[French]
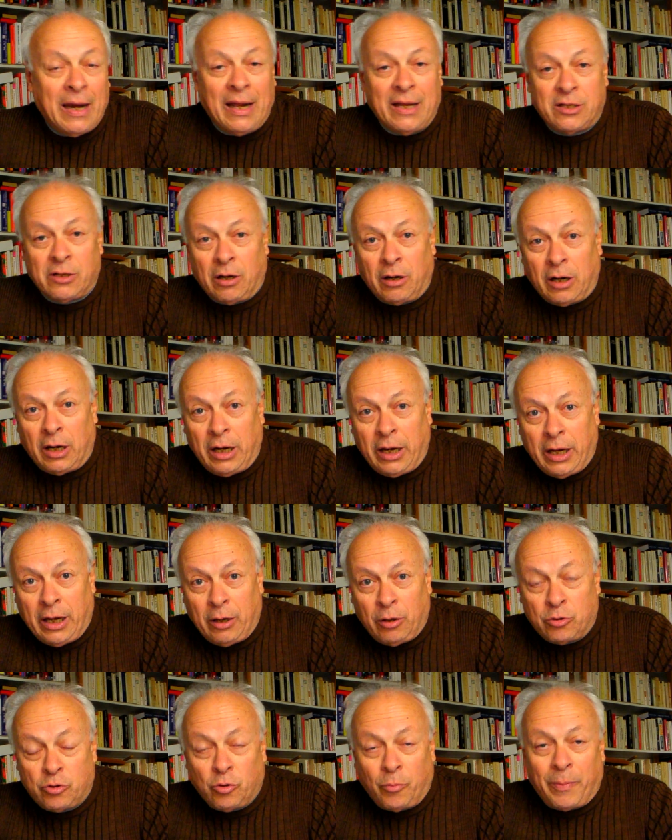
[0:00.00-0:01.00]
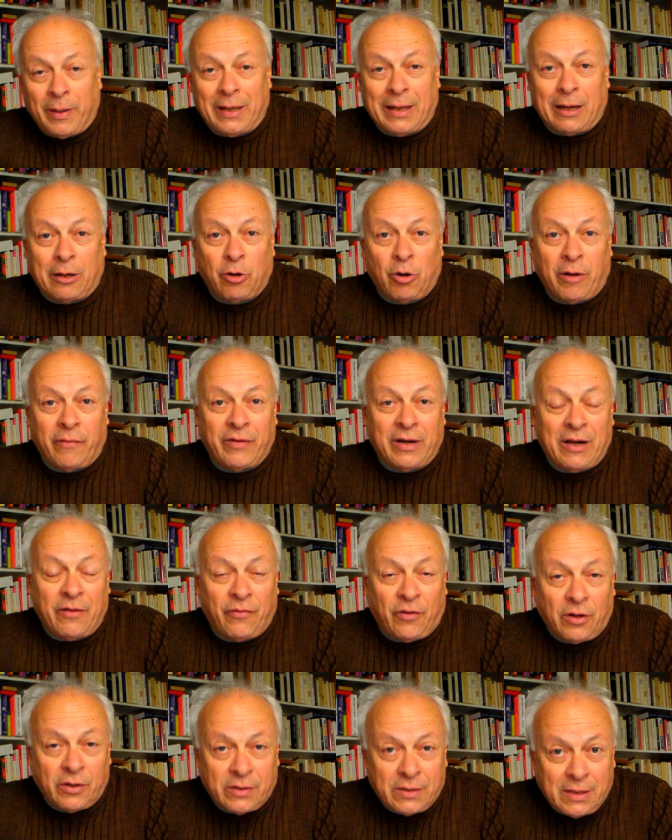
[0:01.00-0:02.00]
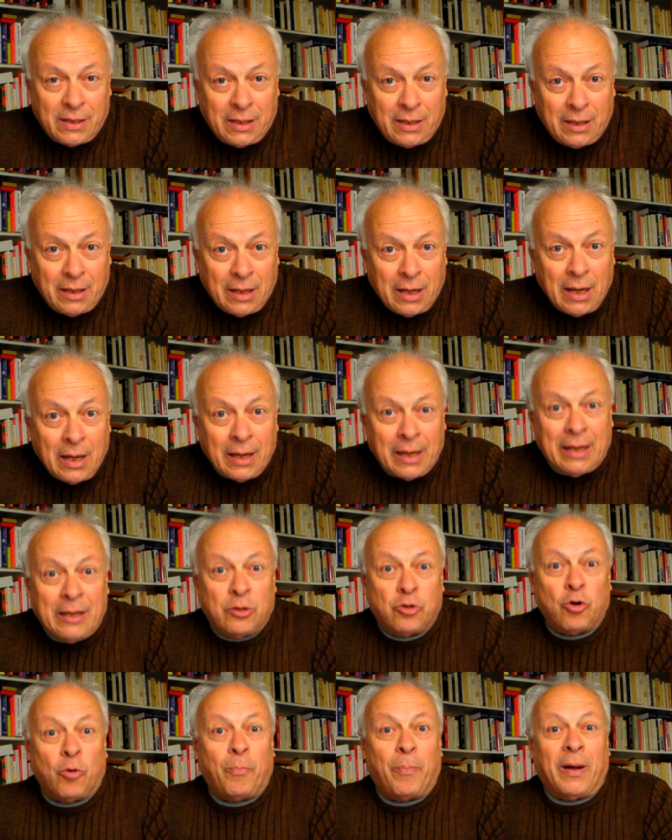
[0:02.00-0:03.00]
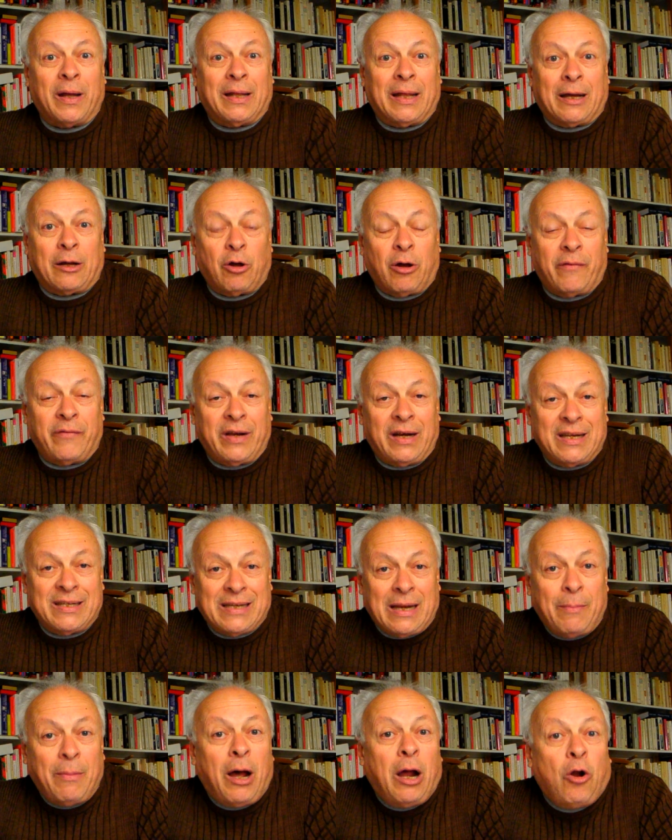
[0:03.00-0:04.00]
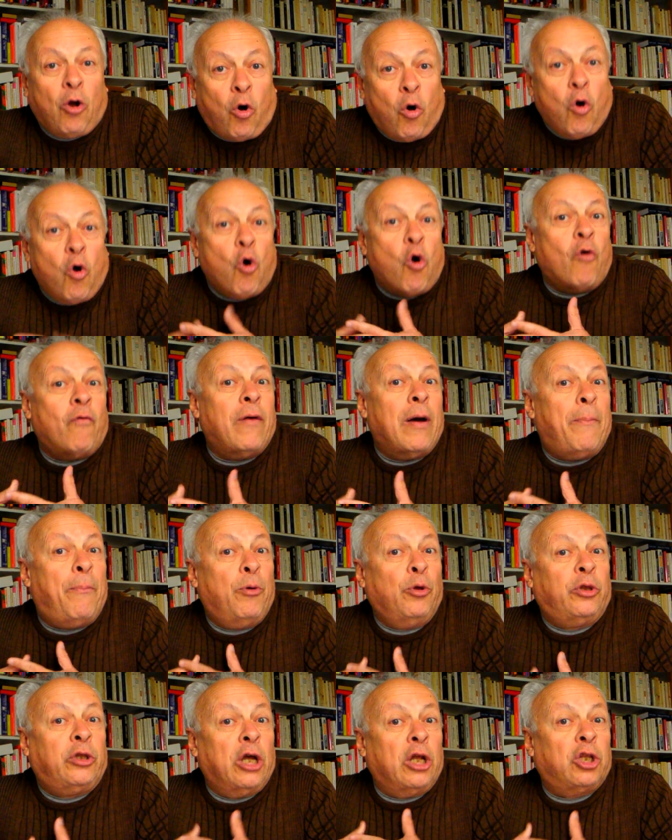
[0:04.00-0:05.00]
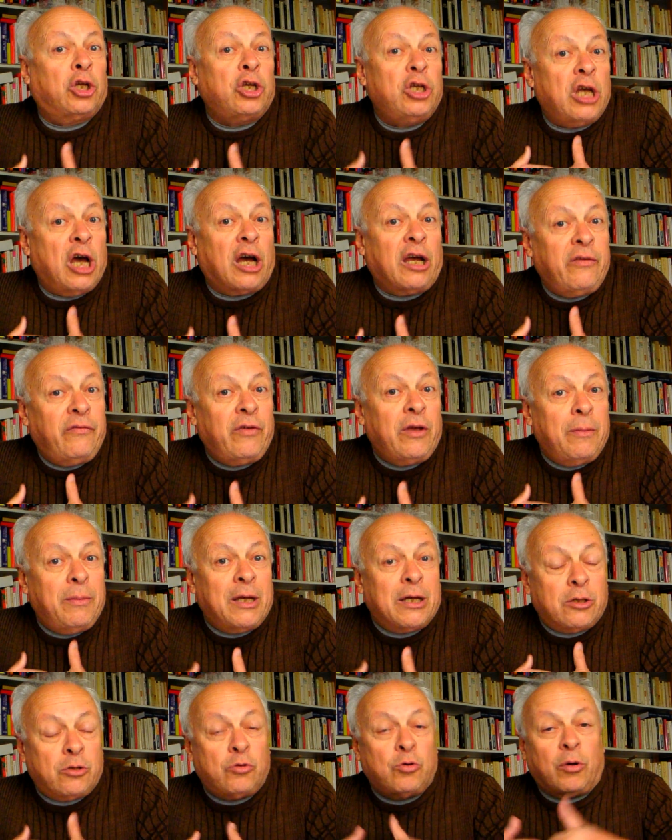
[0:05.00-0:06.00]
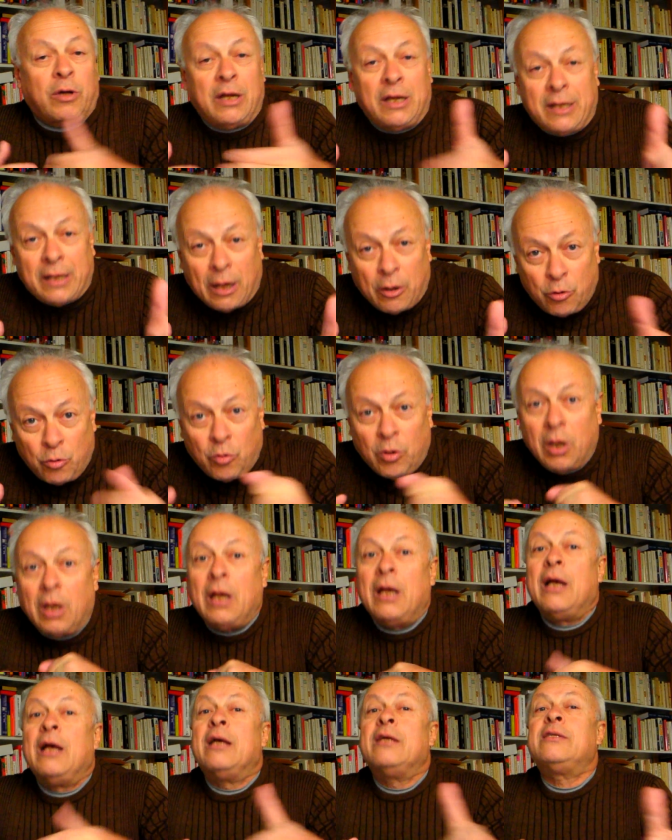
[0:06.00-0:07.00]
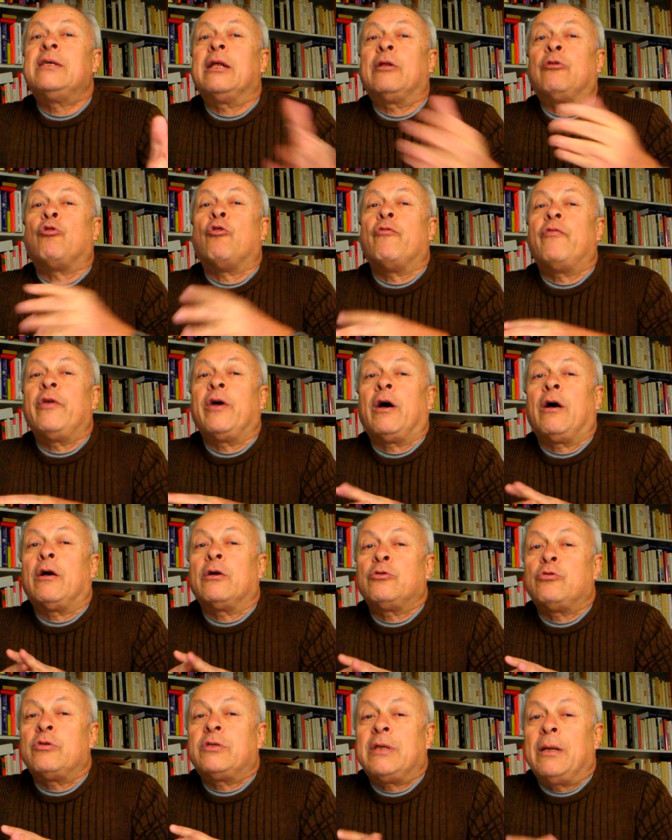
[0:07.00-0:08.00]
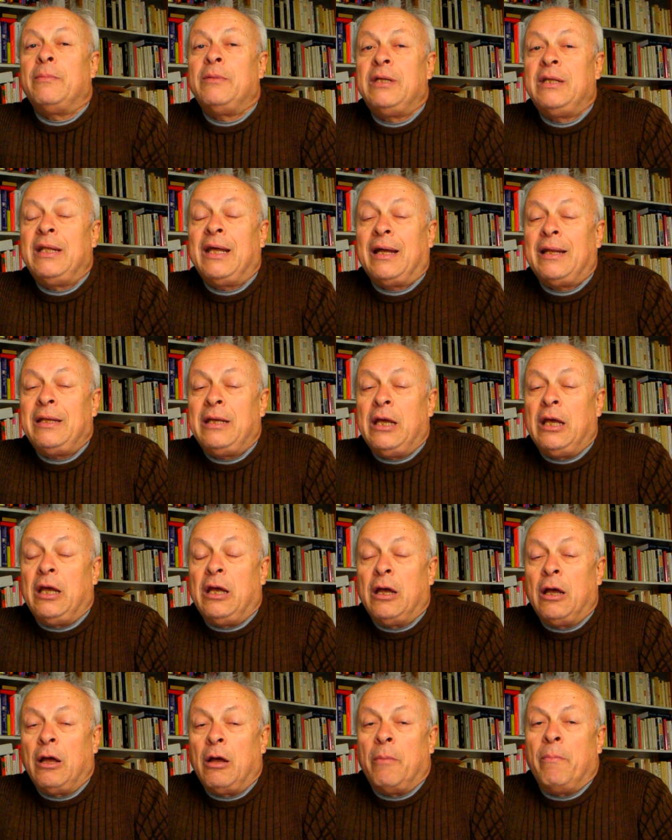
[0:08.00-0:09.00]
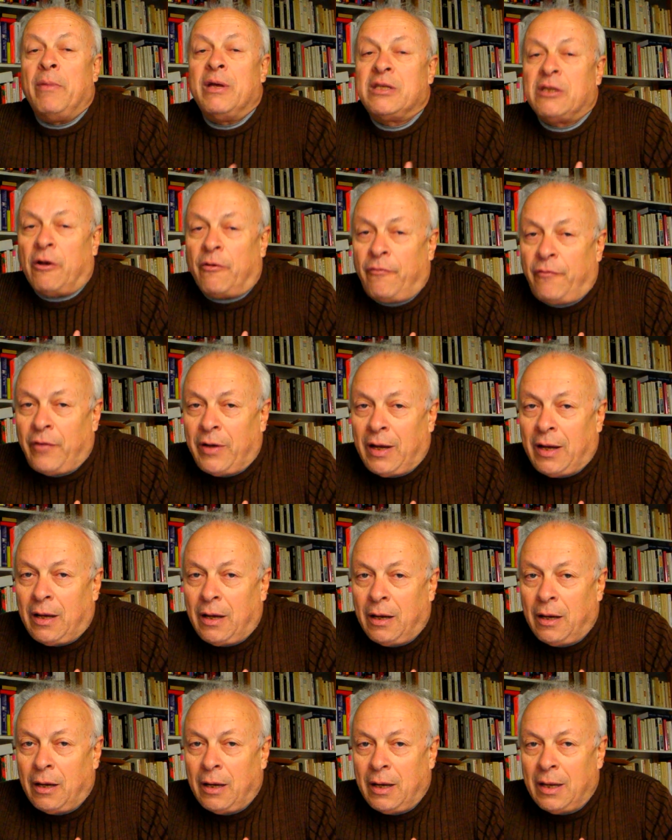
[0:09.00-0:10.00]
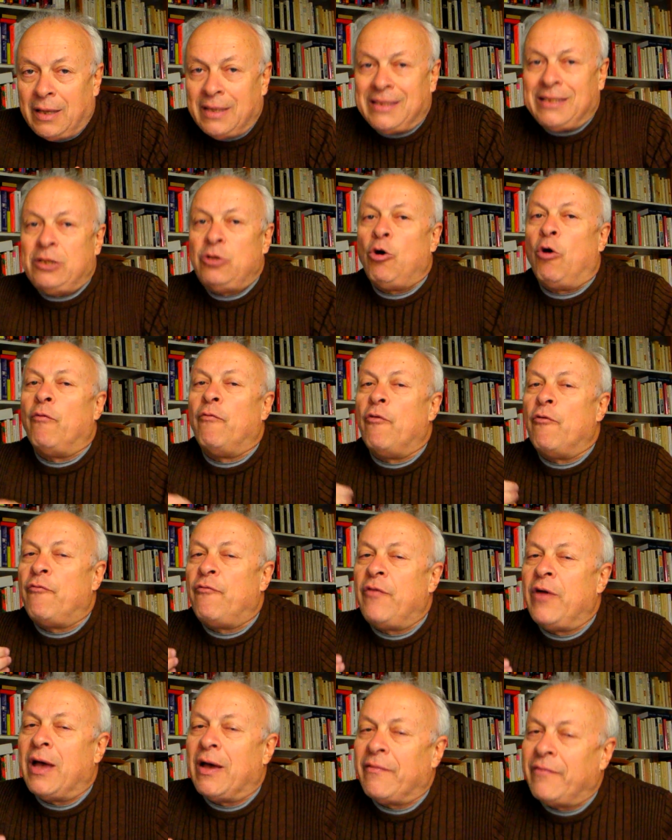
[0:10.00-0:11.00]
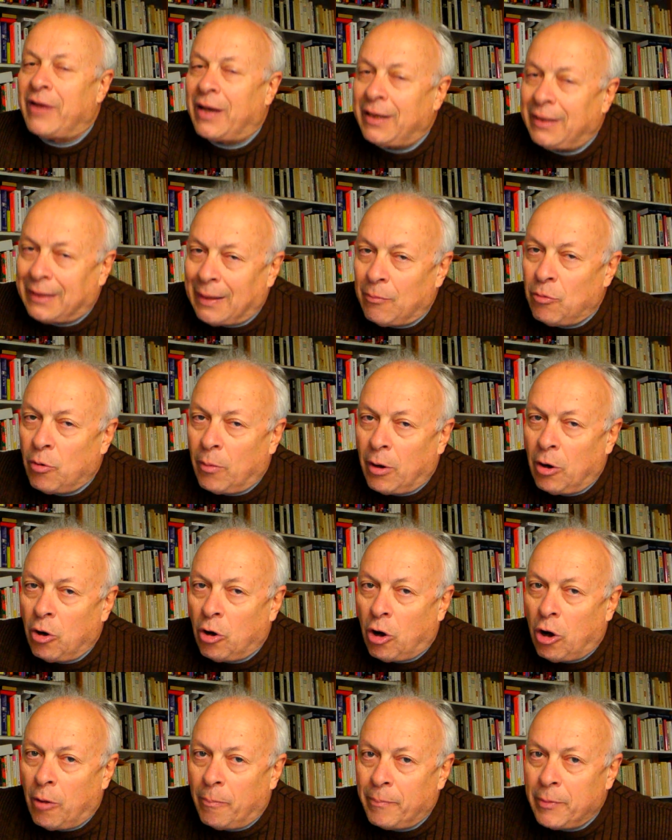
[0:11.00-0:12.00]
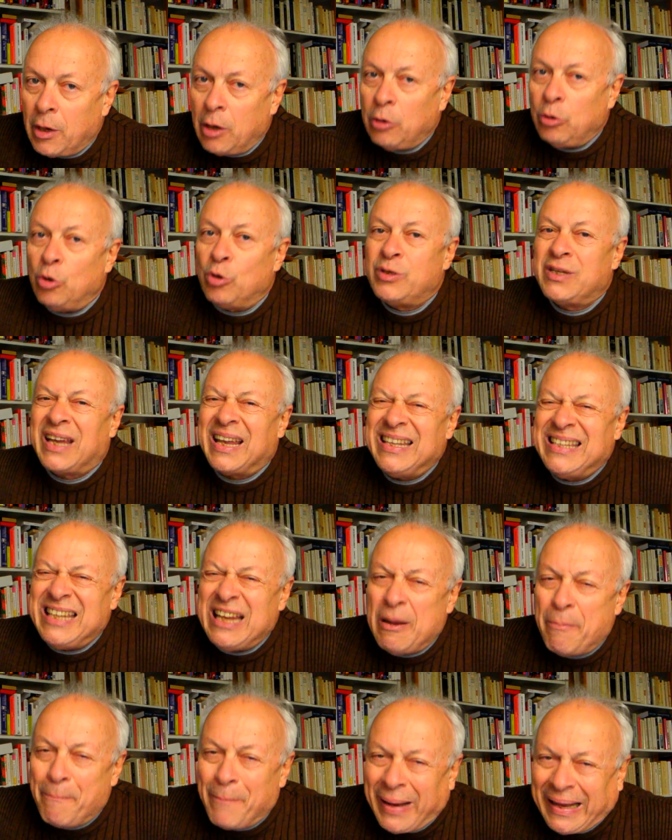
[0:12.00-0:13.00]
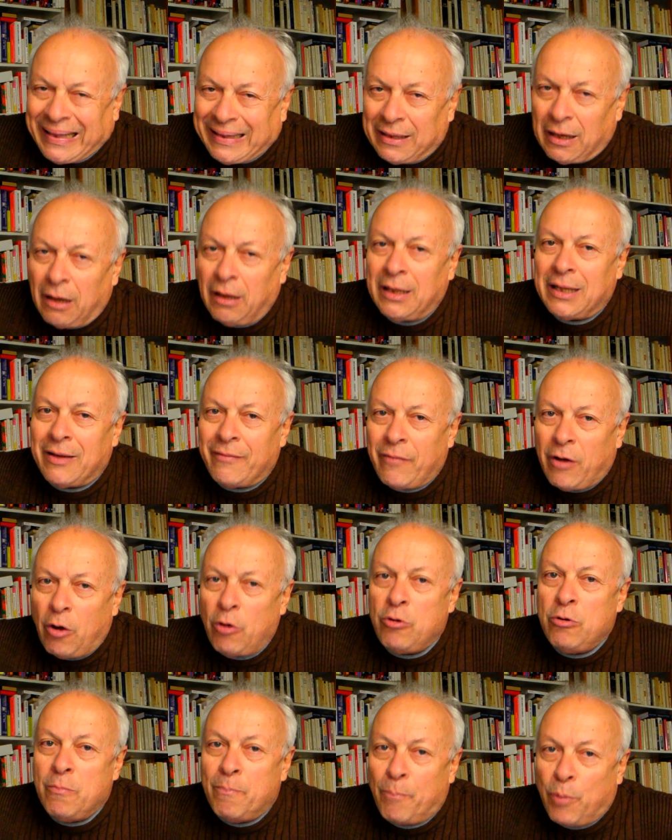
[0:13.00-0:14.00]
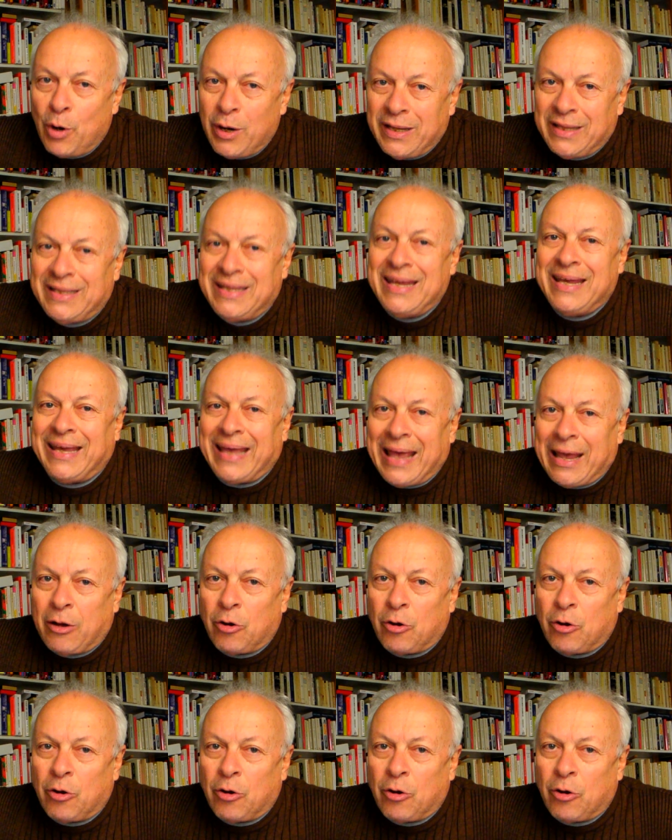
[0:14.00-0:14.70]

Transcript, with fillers: les Anglais ne sont pas d'accord avec les Français, qui ne sont pas d'accord avec les Allemands. Alors, on va peut-être y arriver, bien sûr. Il y a eu cette conférence de samedi dernier. Mais enfin, si on veut faire véritablement l'Europe, ne serait-il pas temps d'avoir une politique